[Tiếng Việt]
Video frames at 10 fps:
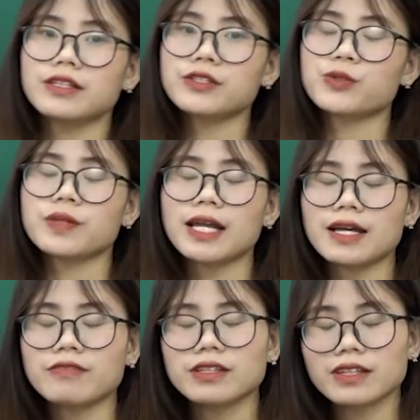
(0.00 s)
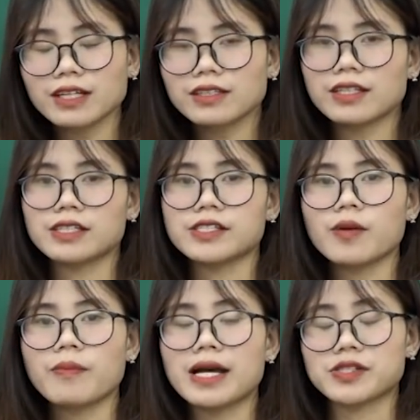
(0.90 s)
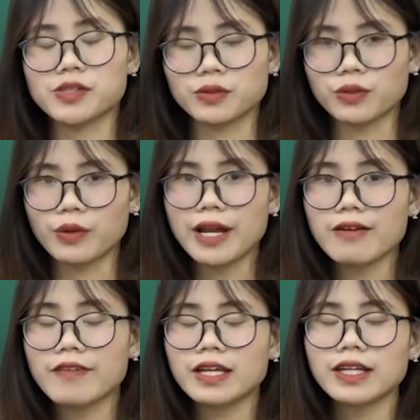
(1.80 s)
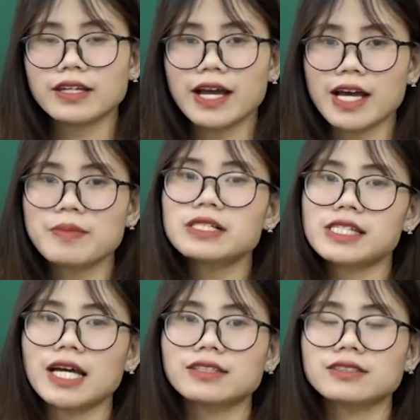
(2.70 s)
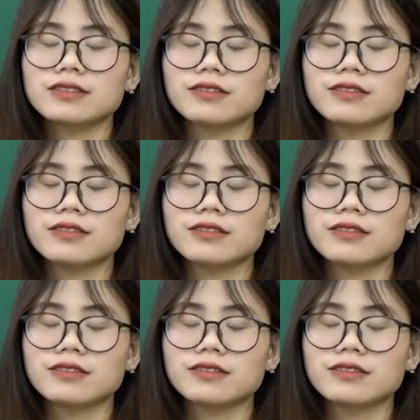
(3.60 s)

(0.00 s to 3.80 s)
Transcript: Như chúng ta đã phân tích thì trong bài chiều tối đã vẽ nên hai bức tranh.